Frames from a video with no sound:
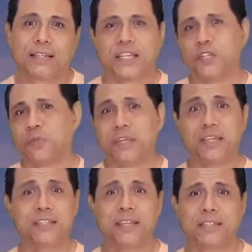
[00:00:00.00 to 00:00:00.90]
Hidup
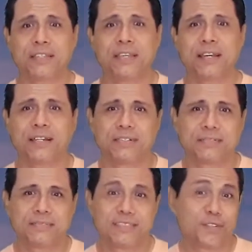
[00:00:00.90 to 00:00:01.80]
ini sia-sia,
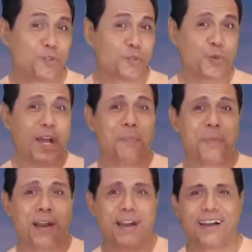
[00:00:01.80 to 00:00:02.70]
untuk
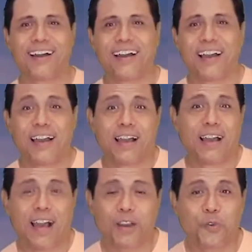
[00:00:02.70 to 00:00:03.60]
apa
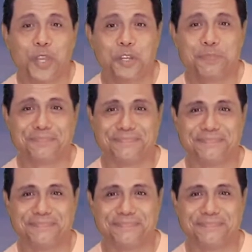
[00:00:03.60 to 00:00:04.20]
aku hidup?